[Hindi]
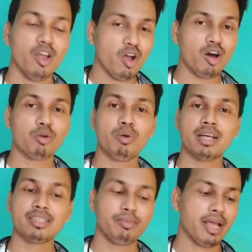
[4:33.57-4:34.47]
और वहाँ
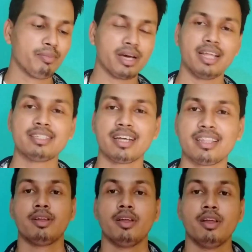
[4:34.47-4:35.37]
से भी आप खरीद सकते
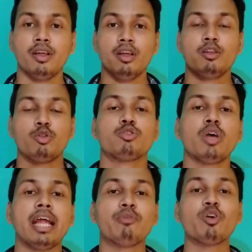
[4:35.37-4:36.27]
हैं
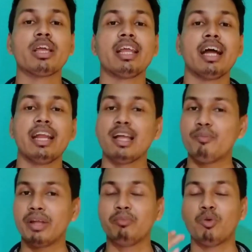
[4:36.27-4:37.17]
दोस्तों हेडफोन के रिगार्डिंग
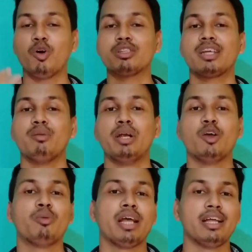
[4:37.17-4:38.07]
हमने बहुत सारा
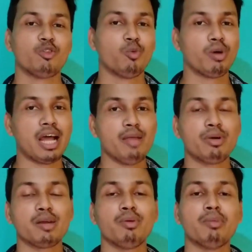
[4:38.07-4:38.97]
वीडियो बनाया तो ऊपर आई
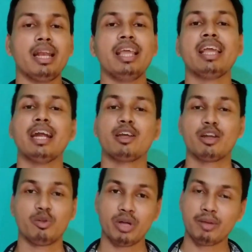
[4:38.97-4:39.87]
बटन में मैं लिंक ऐड
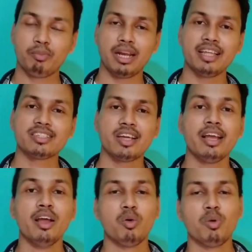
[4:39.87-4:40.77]
कर दूंगा एक प्लेलिस्ट
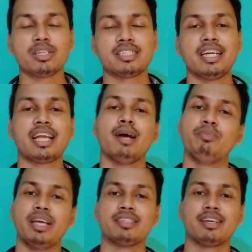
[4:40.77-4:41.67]
है वहाँ से जाके
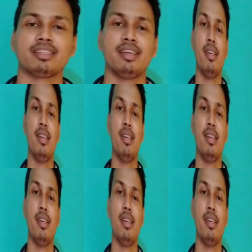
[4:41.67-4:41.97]
आप देख सकते